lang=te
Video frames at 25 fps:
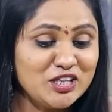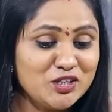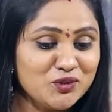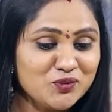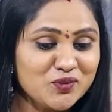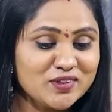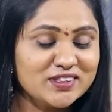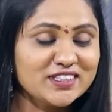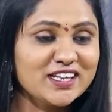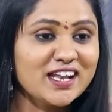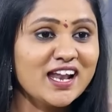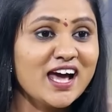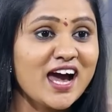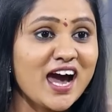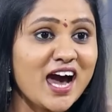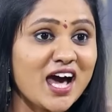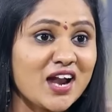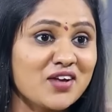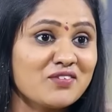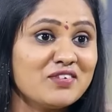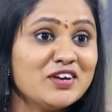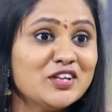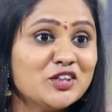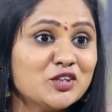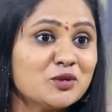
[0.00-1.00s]
ఐదు వందల
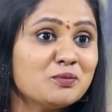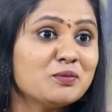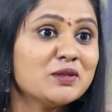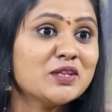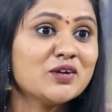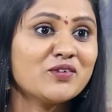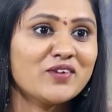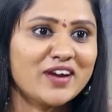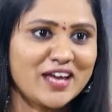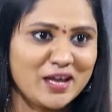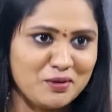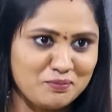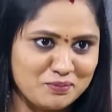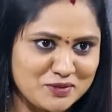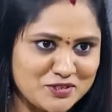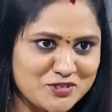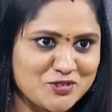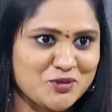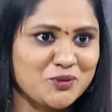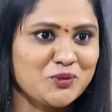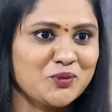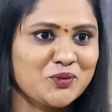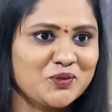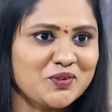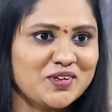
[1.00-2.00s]
అరవై తొమ్మిదవ
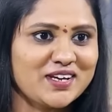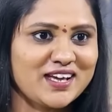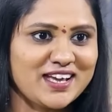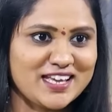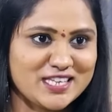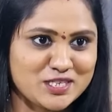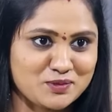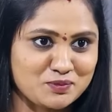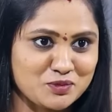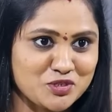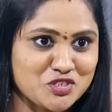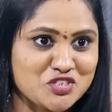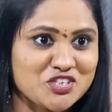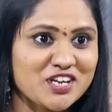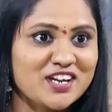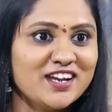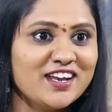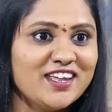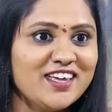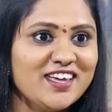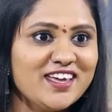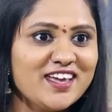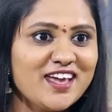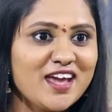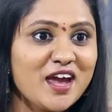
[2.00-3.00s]
ఎపిసోడ్
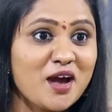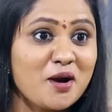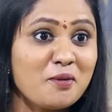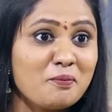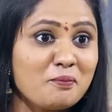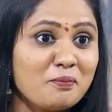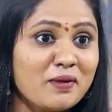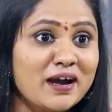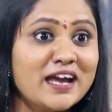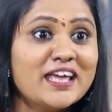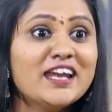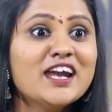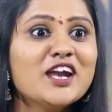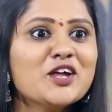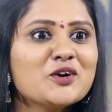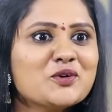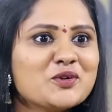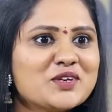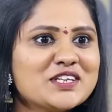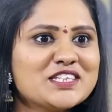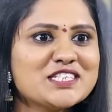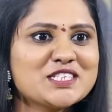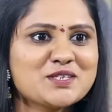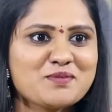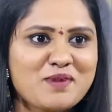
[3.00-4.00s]
ఎస్పెషల్లీ మహిళల
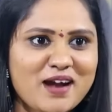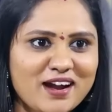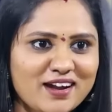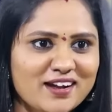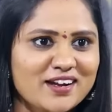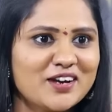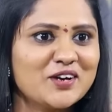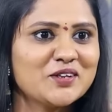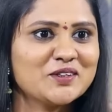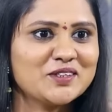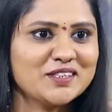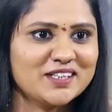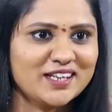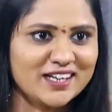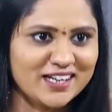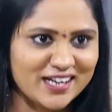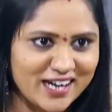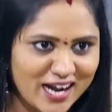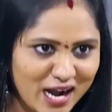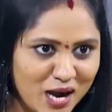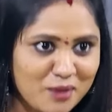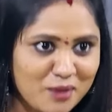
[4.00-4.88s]
గురించి మాట్లాడుతున్నాం